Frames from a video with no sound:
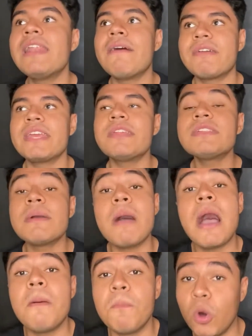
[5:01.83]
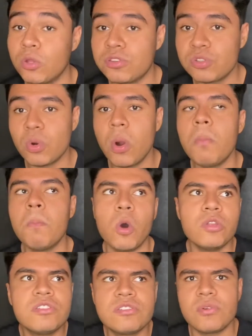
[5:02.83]
La ballena se llamaba Monstruo,
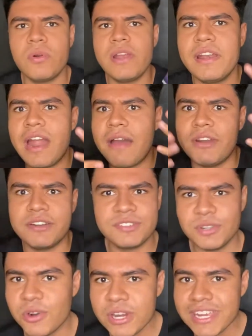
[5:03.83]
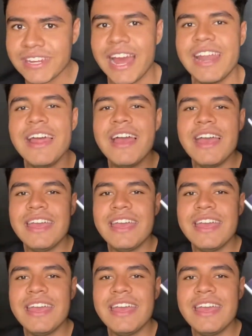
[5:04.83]
Monstruo la versión original.